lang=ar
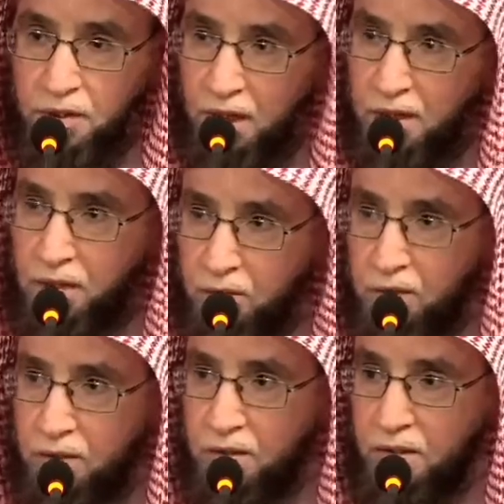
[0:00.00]
أن يدخل
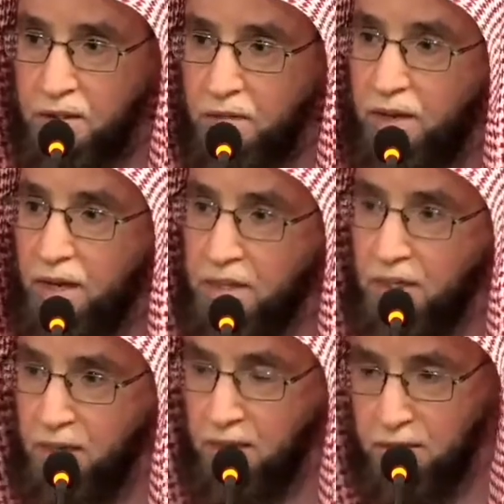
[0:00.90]
فأذن
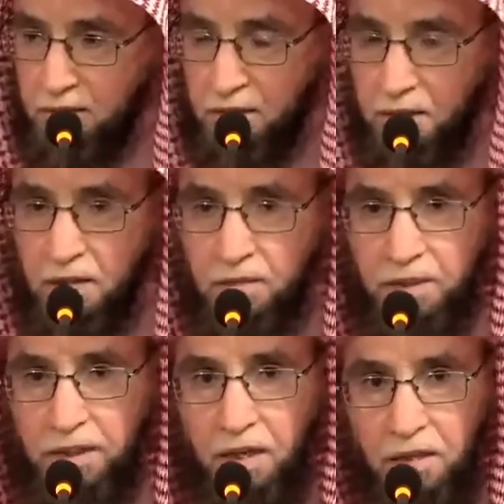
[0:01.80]
له
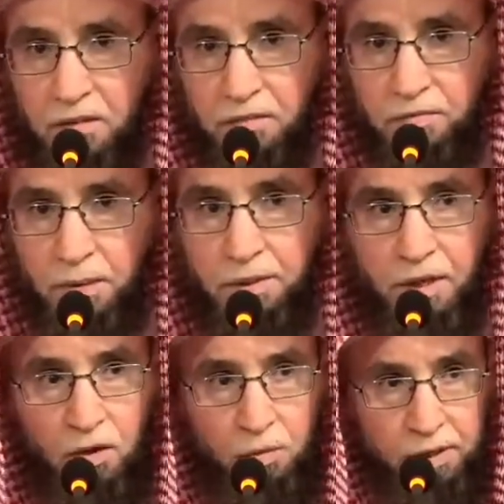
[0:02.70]
فدخل
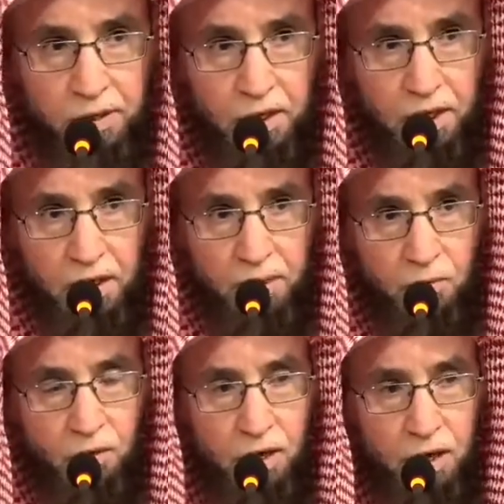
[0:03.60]
فبدأ عمر يتكلم
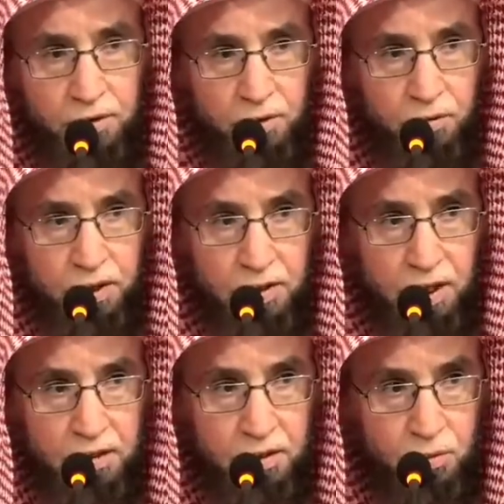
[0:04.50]
والحاضرون
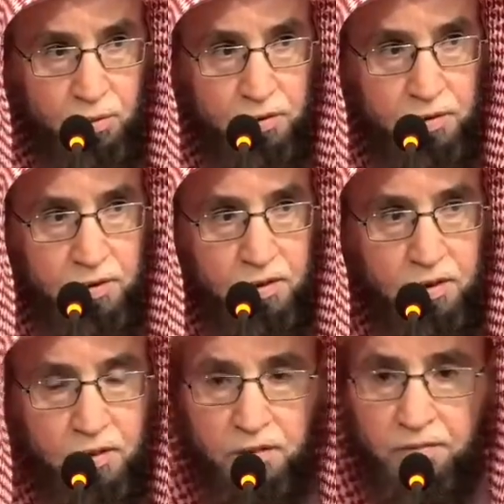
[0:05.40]
يتحدثون
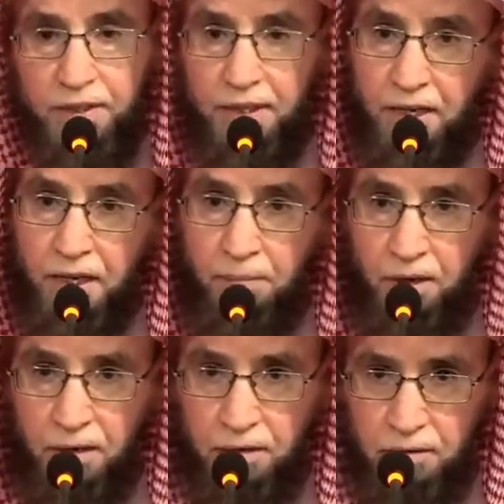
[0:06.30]
فتكلم
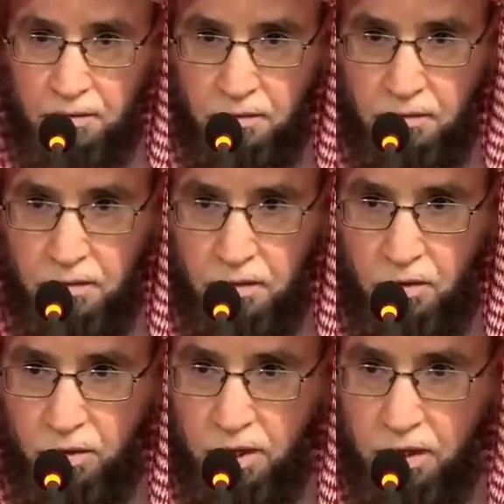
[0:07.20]
هذا
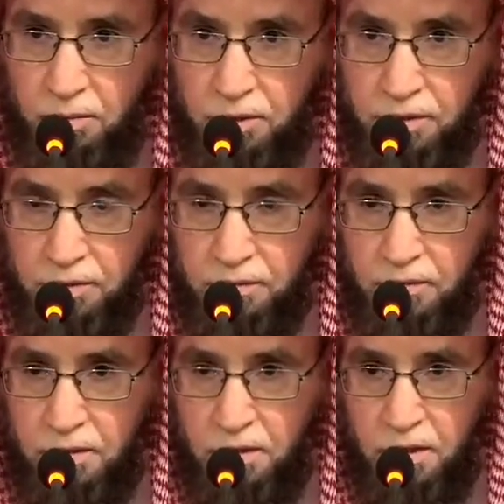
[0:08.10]
عيينة بن حصن
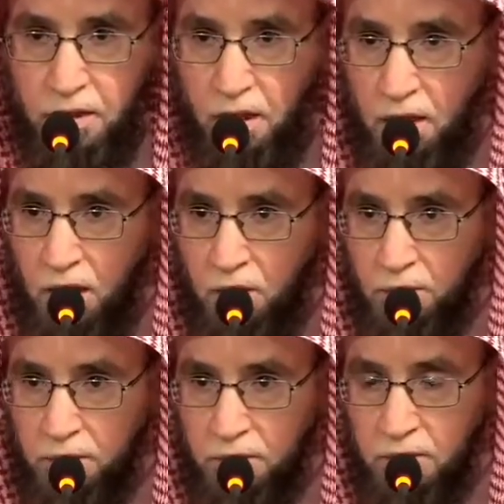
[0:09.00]
قال يا
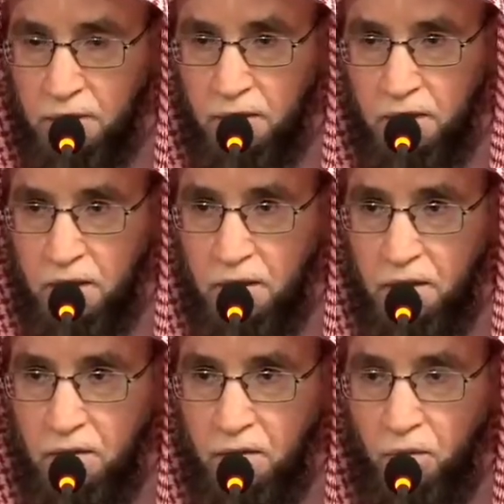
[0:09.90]
عمر
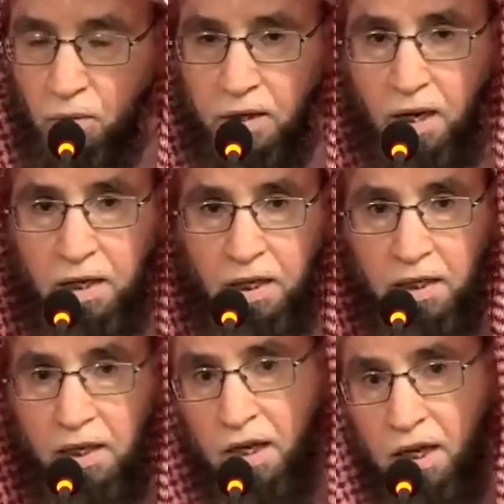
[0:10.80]
والله
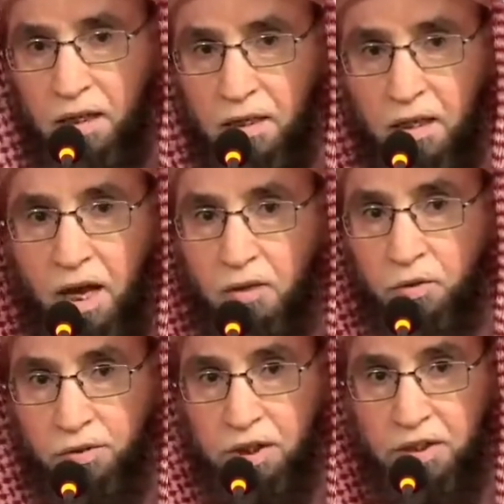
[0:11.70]
إنك لا
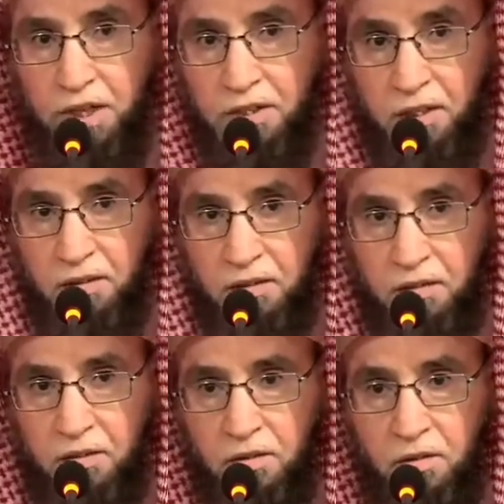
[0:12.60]
تعطي الجزل
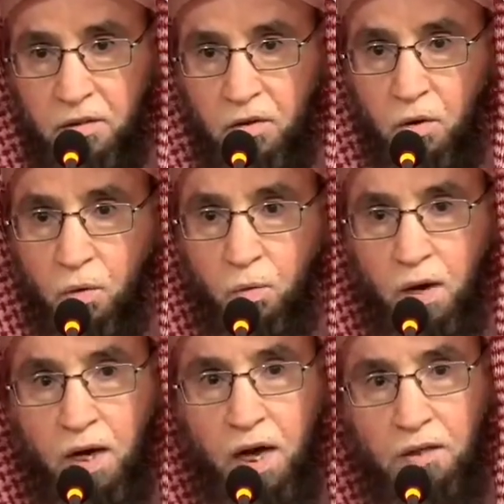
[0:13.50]

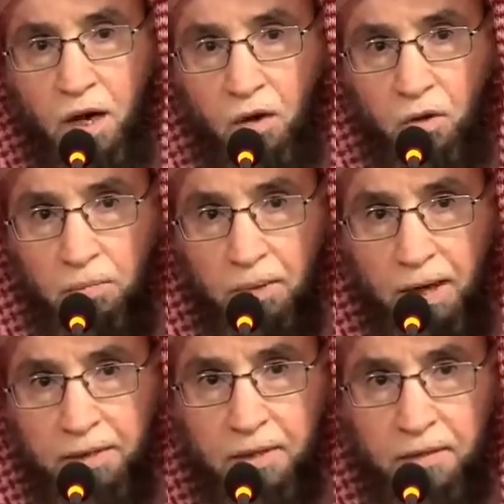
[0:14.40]
ولا تحكم بالعدل